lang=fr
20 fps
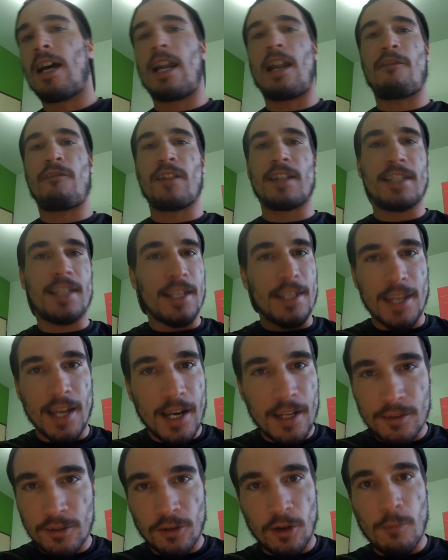la fin de sa
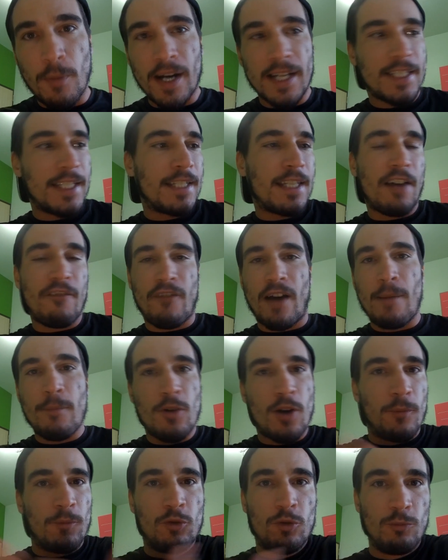garde, embrasser sa femme
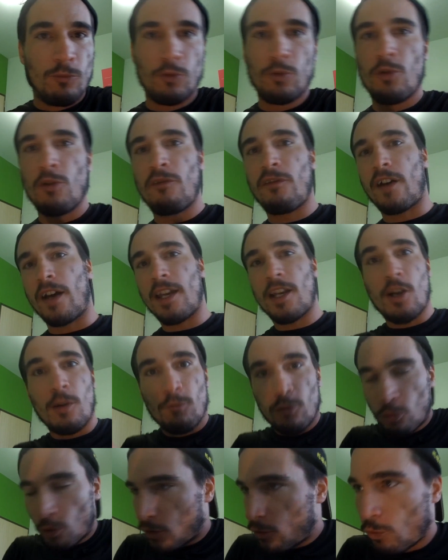comme tout le monde le ferait,
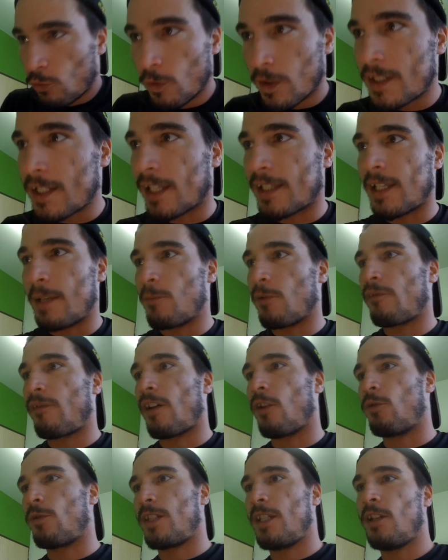comme toi tu dois certainement
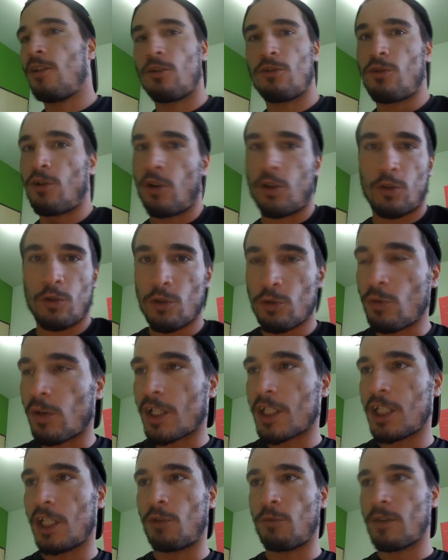faire aussi quand tu rentres le soir
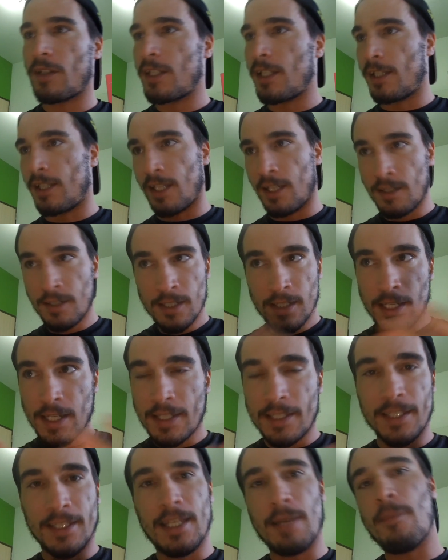chez toi si t'es
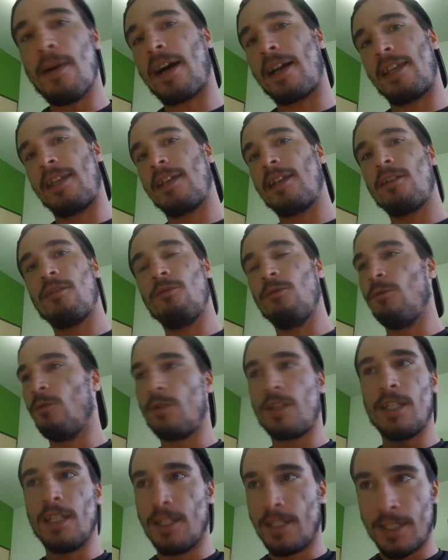si es marié ou
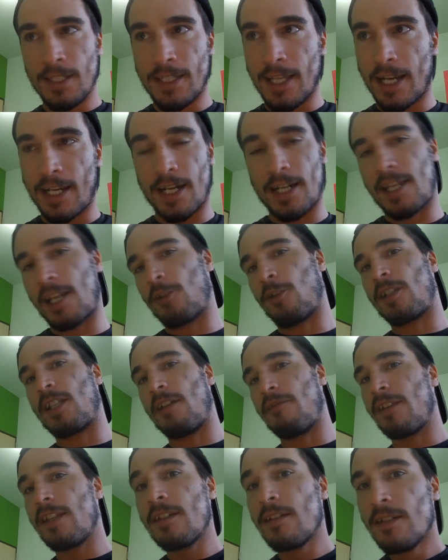si, si t'as quelqu'un dans ta
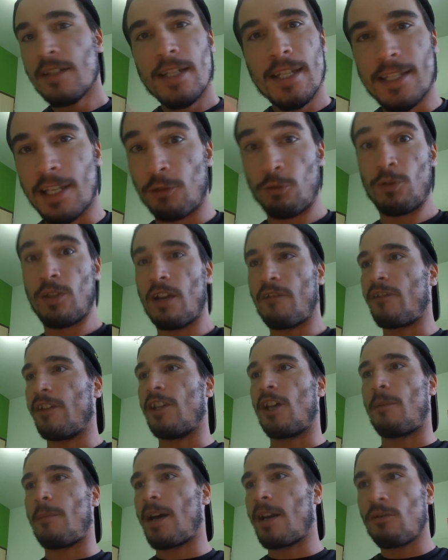vie. C'est tout à fait
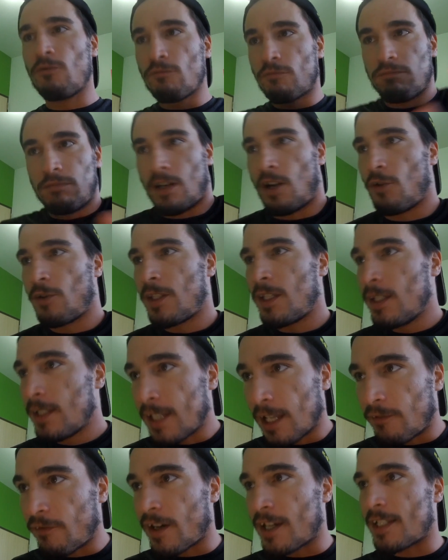normal. Donc là aussi,
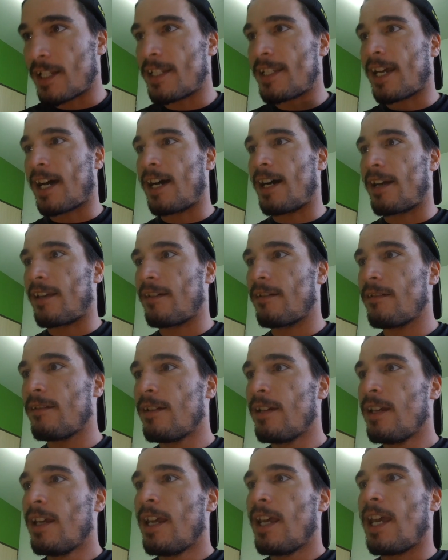cette phrase, elle sert à rien.
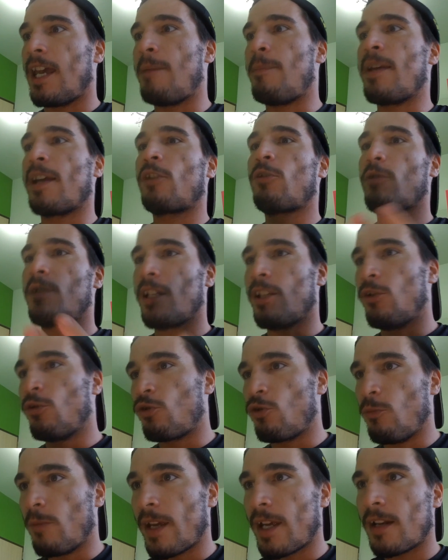Et bientôt, ces deux
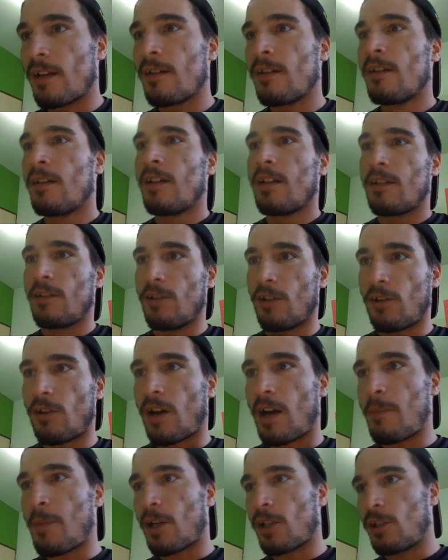jumelles, dans leur
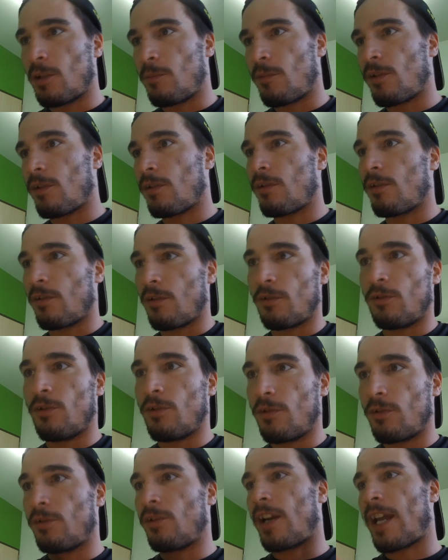appartement, euh,
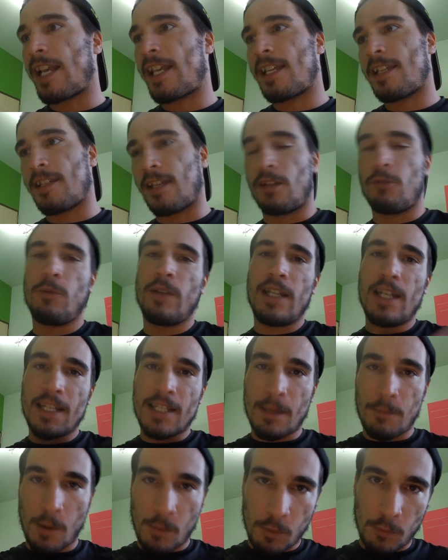de, dans la caserne. Oui, les
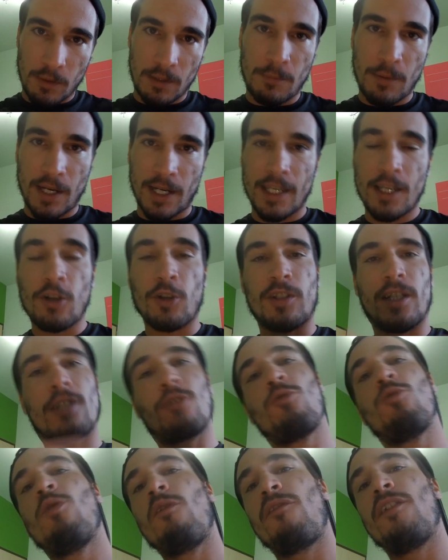sapeurs-pompiers de Paris, quand t'es
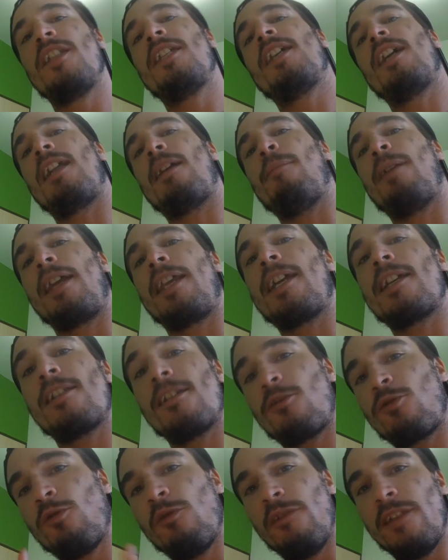sous-officier à la brigade,
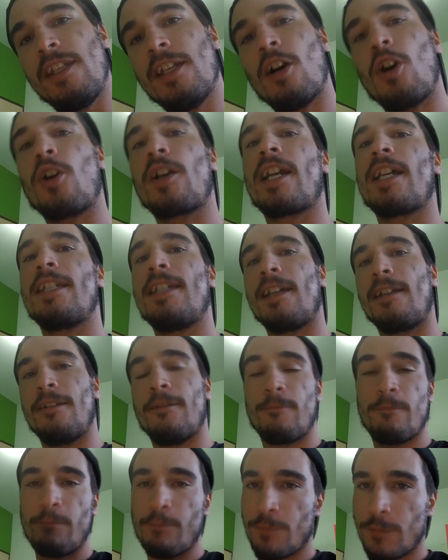tu vis en caserne.
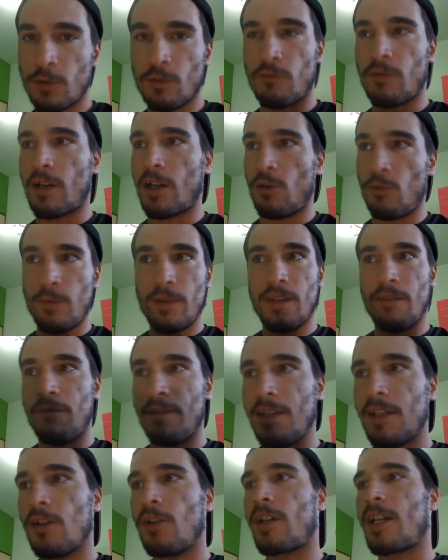Donc voilà, lui, il
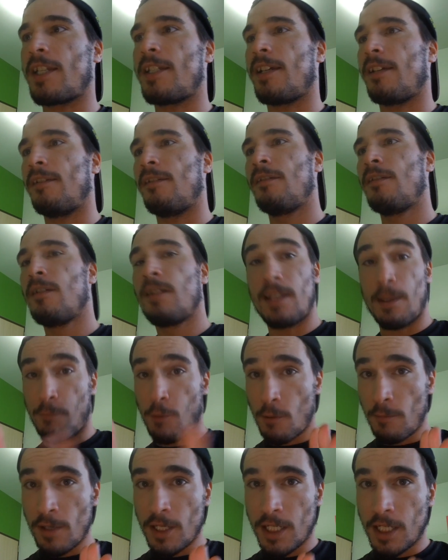vit en caserne. T'es pas
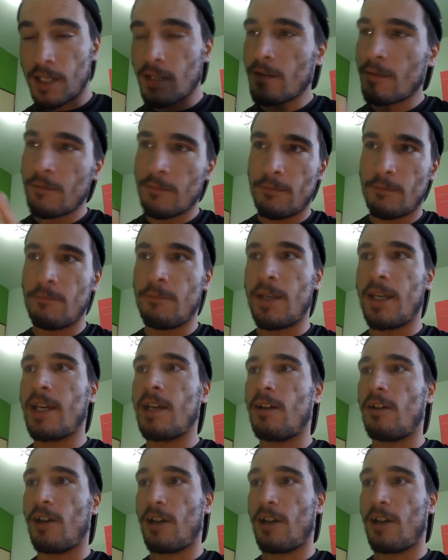obligé, mais euh,